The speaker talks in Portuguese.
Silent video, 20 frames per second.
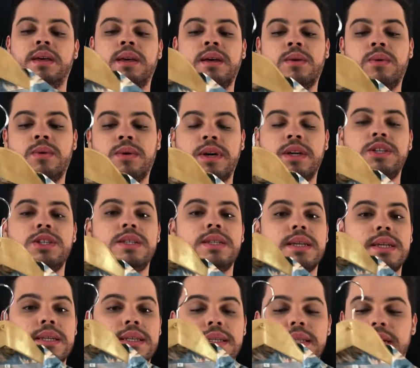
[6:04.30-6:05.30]
O que
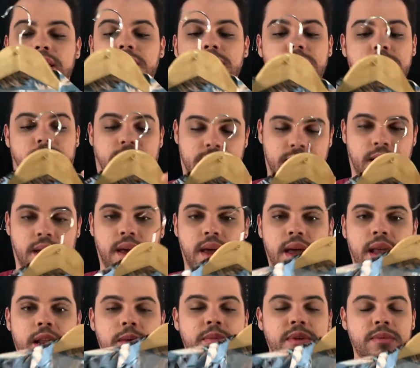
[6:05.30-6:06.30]
dizer dessa camisa?
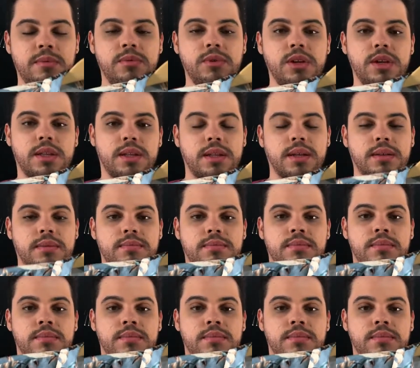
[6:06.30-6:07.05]
Ela é bem bonita.